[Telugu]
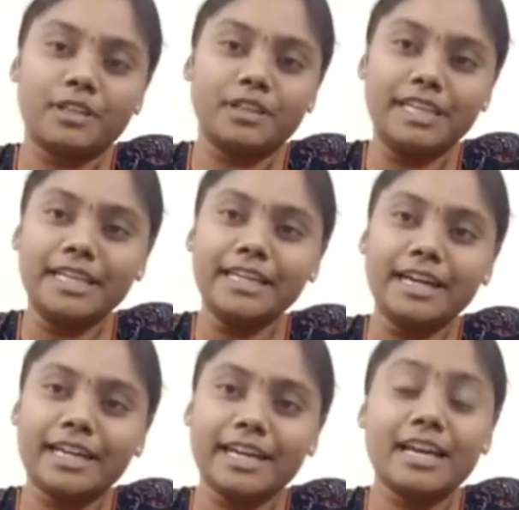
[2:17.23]

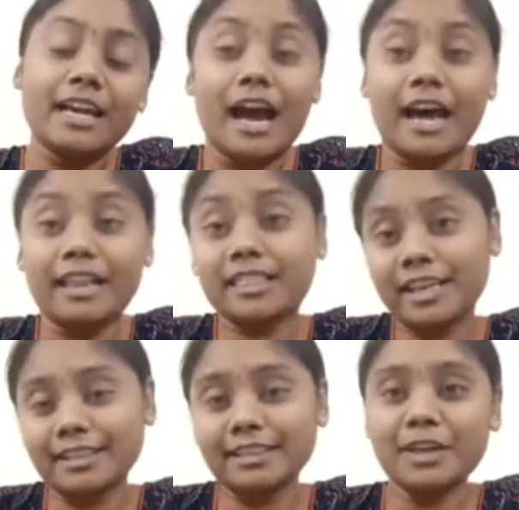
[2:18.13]
దీనికంటే
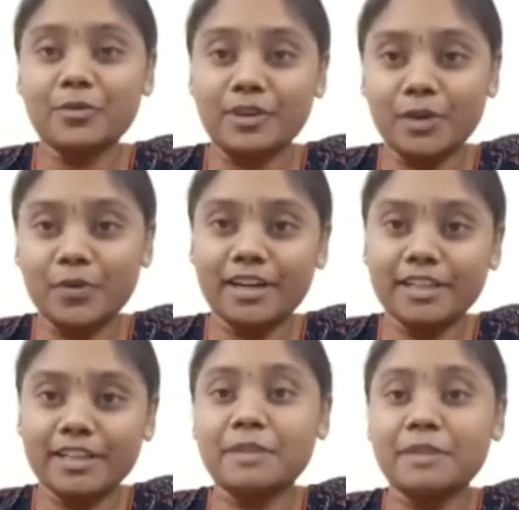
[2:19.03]
అత్యంత
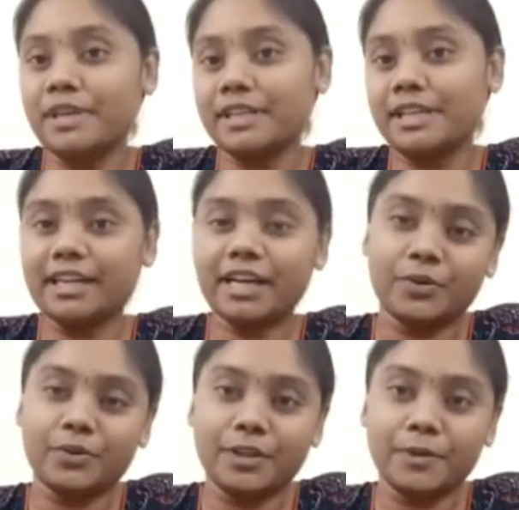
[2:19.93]
విలువైనది మీ దగ్గర
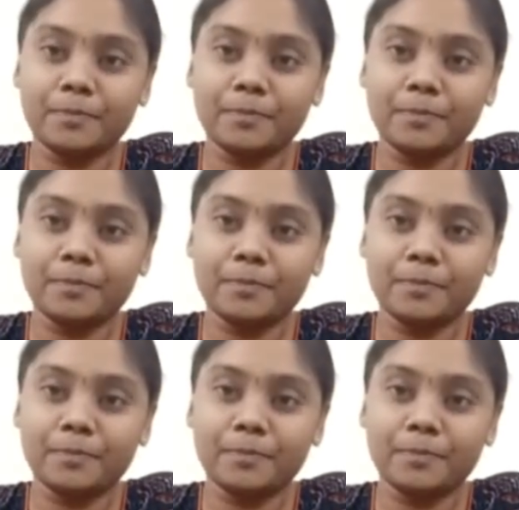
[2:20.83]
ఉంది